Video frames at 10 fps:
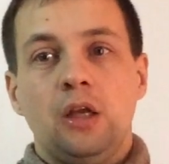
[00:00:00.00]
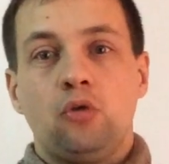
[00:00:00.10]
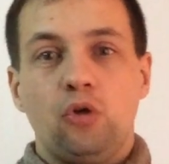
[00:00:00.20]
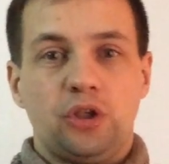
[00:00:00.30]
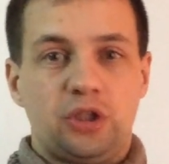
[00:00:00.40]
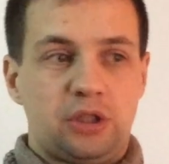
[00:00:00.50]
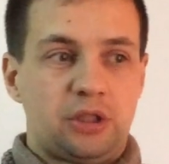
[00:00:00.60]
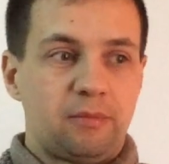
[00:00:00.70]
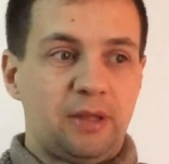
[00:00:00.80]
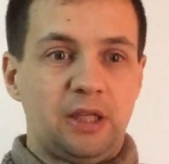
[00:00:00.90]
То есть,
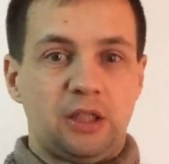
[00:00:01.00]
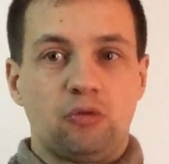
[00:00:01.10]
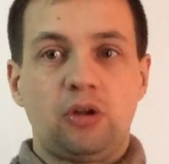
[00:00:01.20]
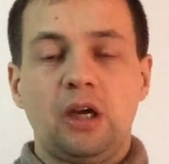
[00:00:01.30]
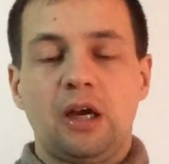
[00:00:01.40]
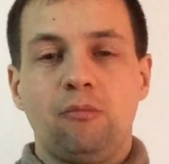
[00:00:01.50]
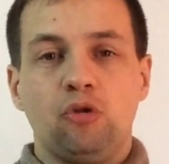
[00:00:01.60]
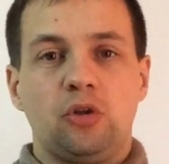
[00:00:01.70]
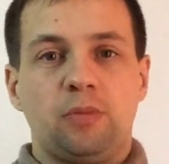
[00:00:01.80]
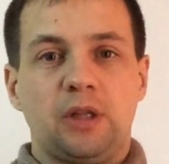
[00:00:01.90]
смотрите, вот так и
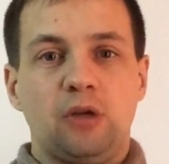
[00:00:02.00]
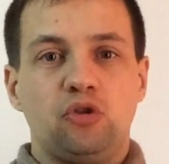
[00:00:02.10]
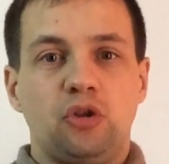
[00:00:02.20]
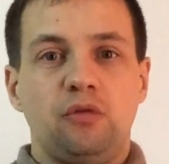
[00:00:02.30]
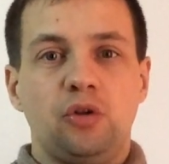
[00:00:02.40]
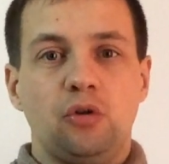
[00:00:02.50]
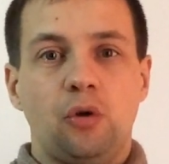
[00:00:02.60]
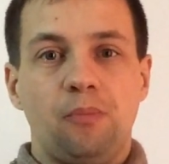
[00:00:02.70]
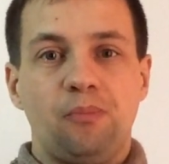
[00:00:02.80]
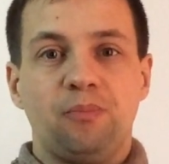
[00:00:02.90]
работает продающее видео.